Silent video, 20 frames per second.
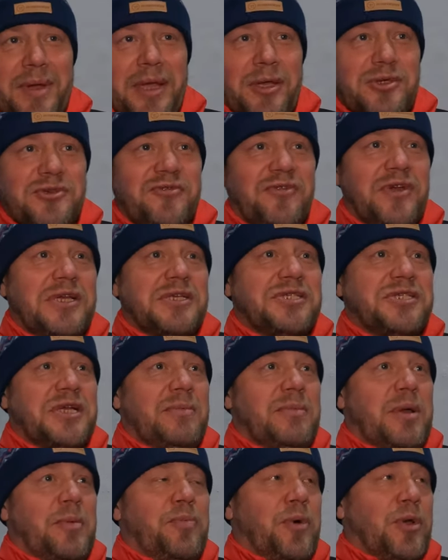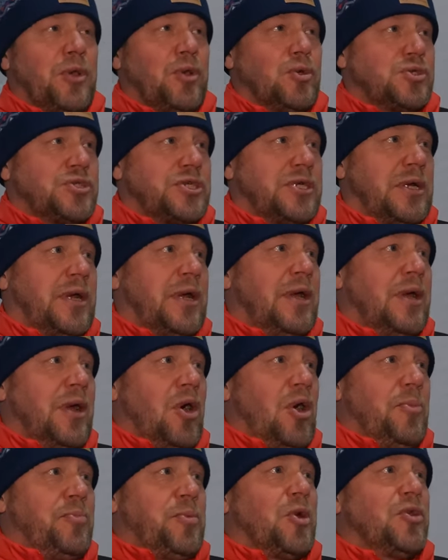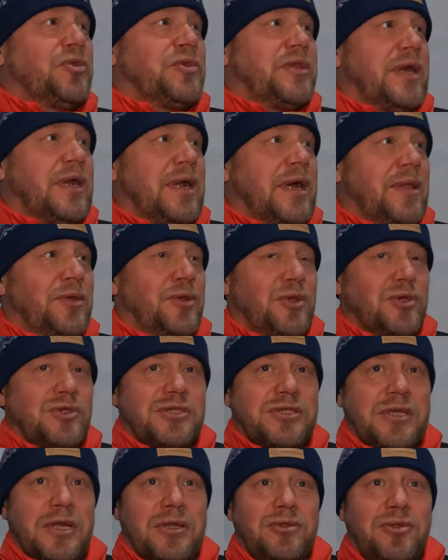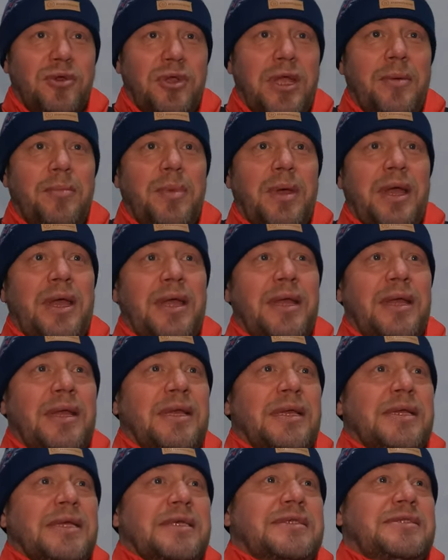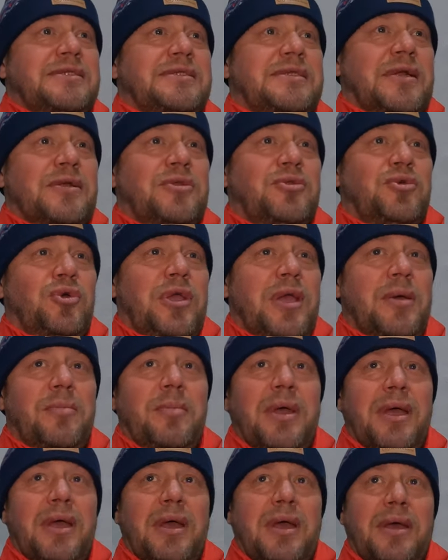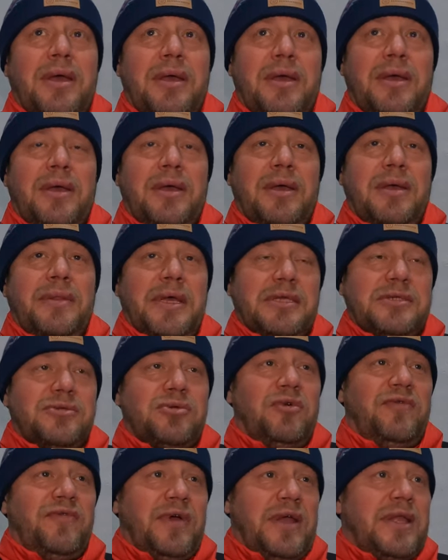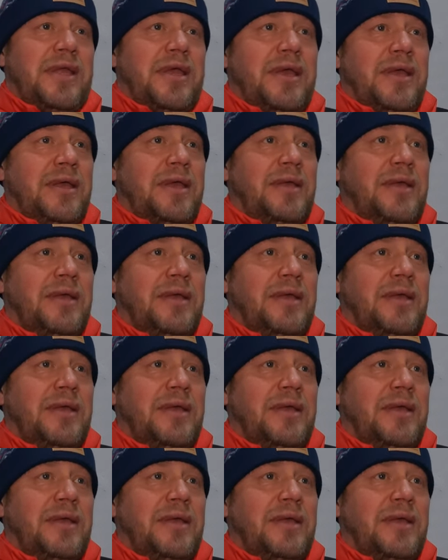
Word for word: My już wyjeżdżamy pojutrze, o 5 rano już startujemy, startujemy e, na Słowenię.